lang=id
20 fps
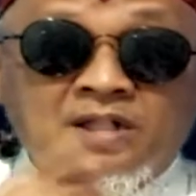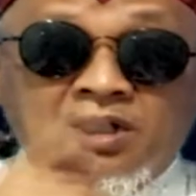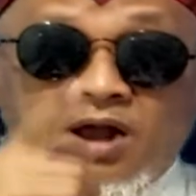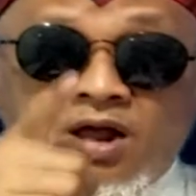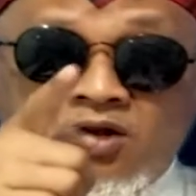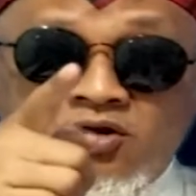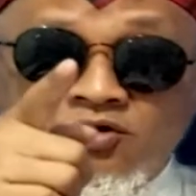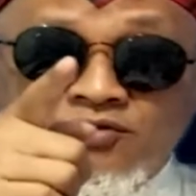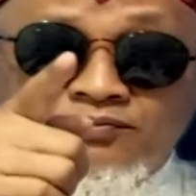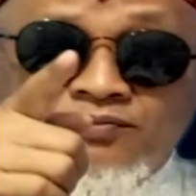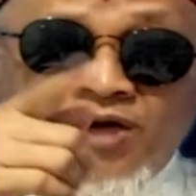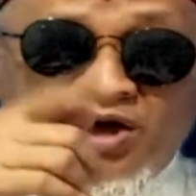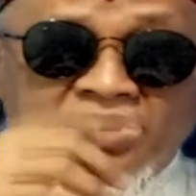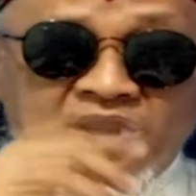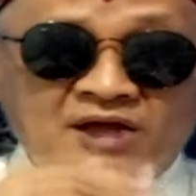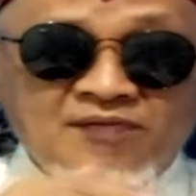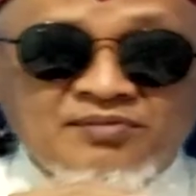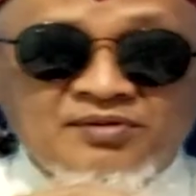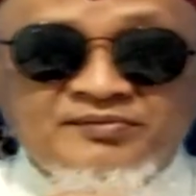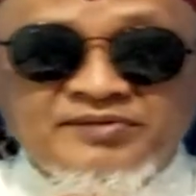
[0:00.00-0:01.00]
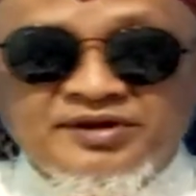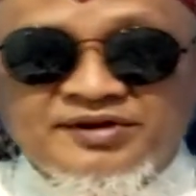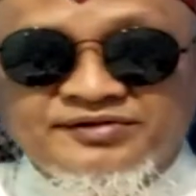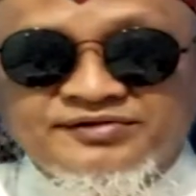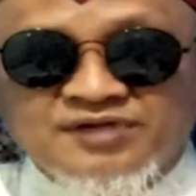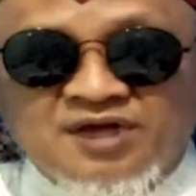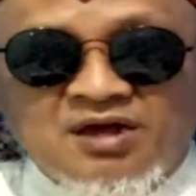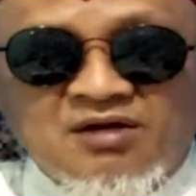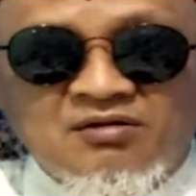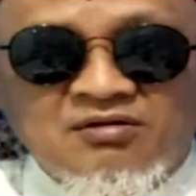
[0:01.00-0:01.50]
Kalau para
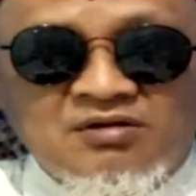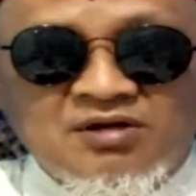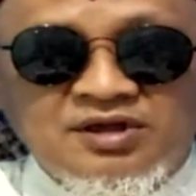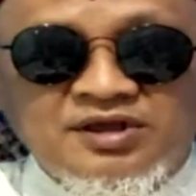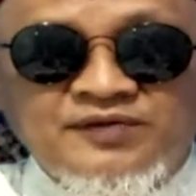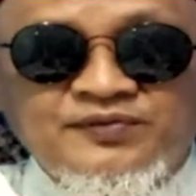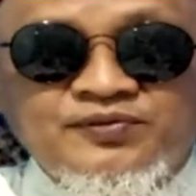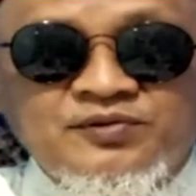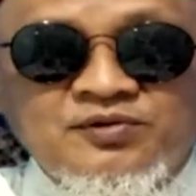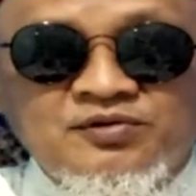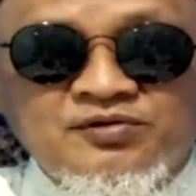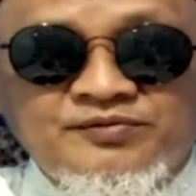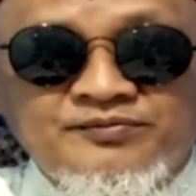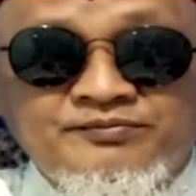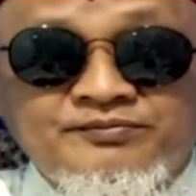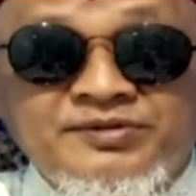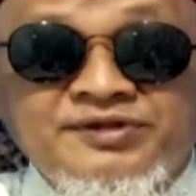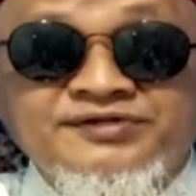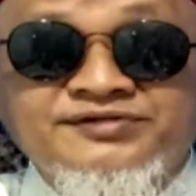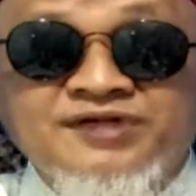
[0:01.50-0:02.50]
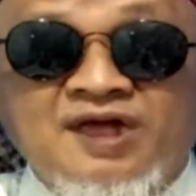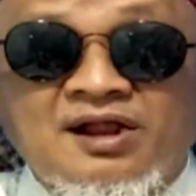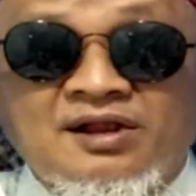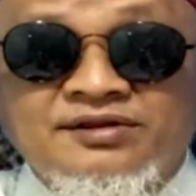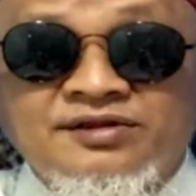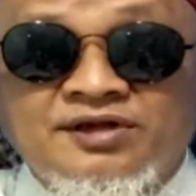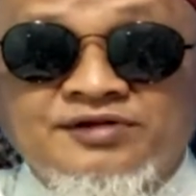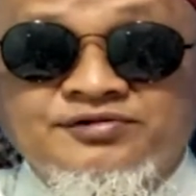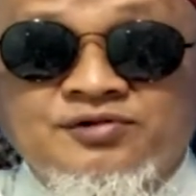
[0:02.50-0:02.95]
pemirsa itu misalnya